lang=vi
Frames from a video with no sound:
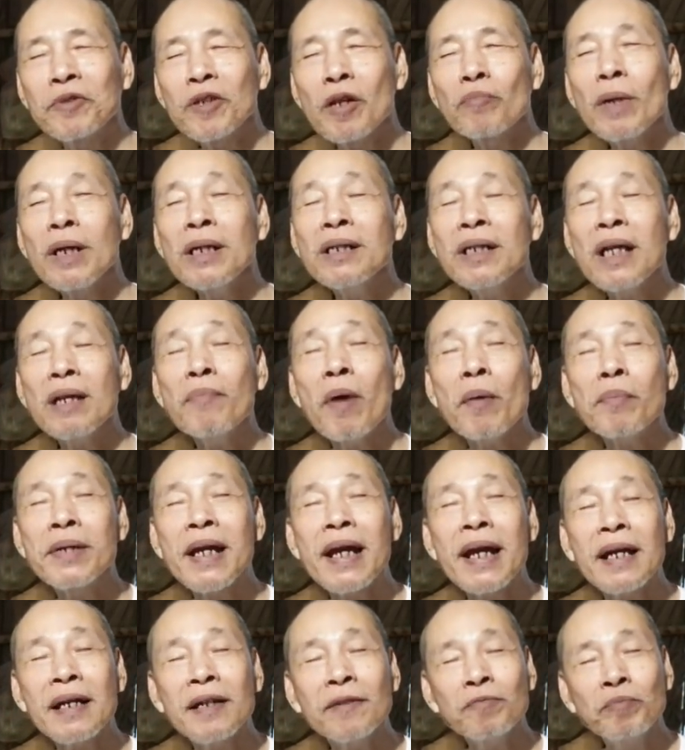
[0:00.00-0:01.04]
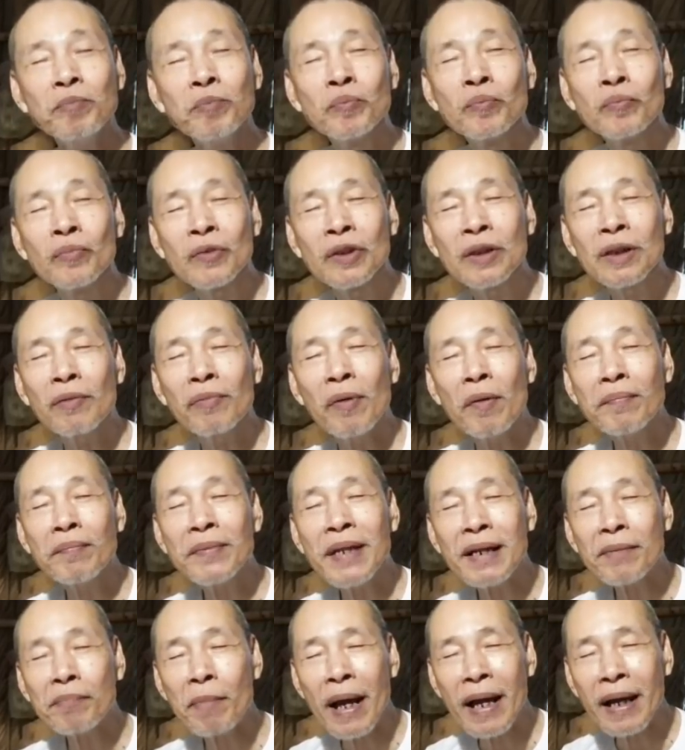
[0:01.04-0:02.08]
trong binh sinh phẩm sen lắm
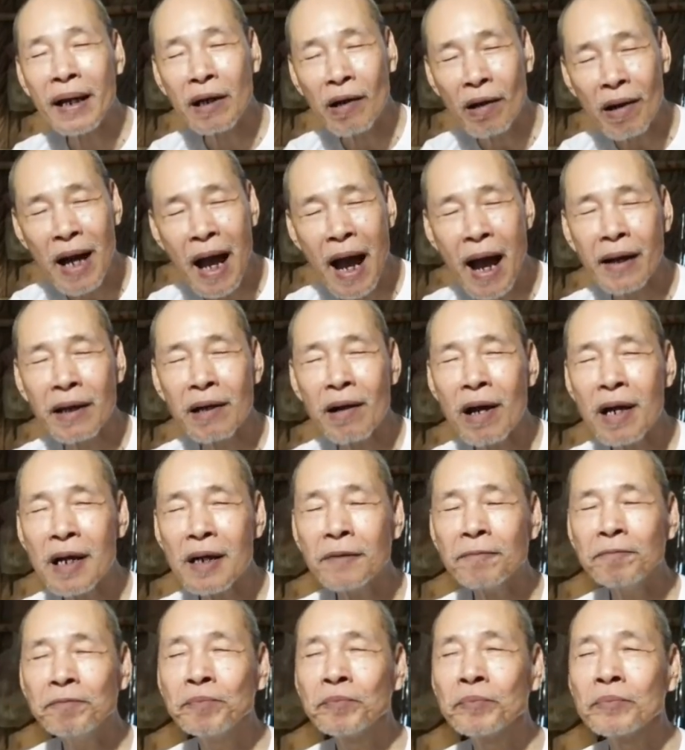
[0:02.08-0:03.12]
phẩm sen bạc có hạng đó nữa